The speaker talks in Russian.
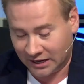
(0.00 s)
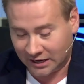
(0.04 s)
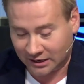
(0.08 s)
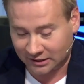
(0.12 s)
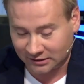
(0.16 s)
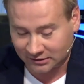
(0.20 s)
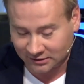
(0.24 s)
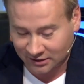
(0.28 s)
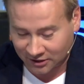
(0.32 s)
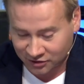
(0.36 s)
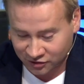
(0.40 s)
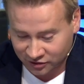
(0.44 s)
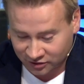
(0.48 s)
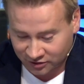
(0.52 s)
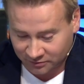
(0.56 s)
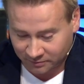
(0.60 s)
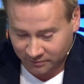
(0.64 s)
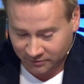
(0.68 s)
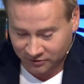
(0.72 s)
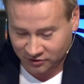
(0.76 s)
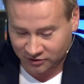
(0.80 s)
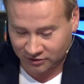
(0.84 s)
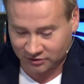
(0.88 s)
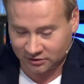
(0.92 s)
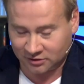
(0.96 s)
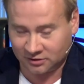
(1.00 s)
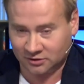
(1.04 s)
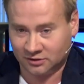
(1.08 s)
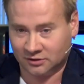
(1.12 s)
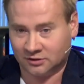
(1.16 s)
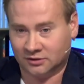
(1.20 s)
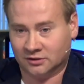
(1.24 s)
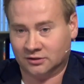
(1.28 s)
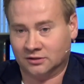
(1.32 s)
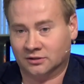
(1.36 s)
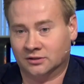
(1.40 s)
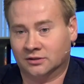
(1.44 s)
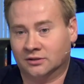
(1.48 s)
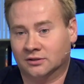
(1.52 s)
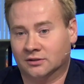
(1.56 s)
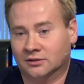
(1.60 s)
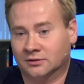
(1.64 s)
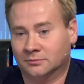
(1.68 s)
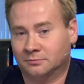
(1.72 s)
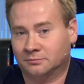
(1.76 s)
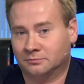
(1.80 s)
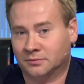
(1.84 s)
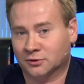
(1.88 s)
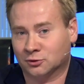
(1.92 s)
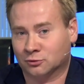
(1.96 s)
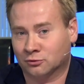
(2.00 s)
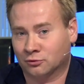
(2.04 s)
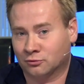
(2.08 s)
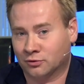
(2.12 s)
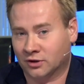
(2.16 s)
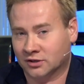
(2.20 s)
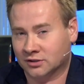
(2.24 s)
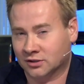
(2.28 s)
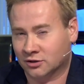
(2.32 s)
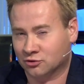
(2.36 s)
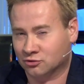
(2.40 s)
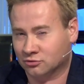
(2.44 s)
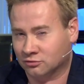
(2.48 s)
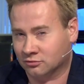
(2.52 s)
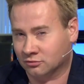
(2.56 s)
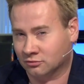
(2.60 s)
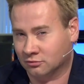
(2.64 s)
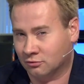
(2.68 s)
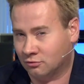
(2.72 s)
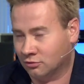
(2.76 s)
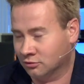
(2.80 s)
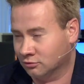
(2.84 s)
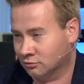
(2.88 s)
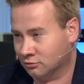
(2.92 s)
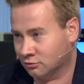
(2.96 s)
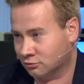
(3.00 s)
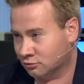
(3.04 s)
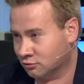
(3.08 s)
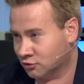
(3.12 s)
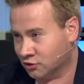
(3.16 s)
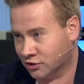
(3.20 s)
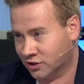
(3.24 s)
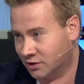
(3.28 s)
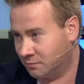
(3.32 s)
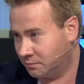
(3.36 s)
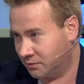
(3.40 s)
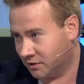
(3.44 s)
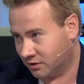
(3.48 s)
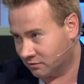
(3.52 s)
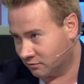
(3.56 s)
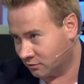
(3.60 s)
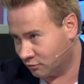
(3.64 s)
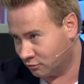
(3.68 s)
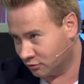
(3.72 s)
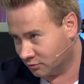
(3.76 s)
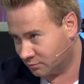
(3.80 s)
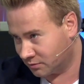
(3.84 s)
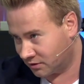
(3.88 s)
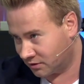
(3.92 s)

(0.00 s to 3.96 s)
Расскажите, пожалуйста, э, поскольку я знаю, что конкурс уже не первый год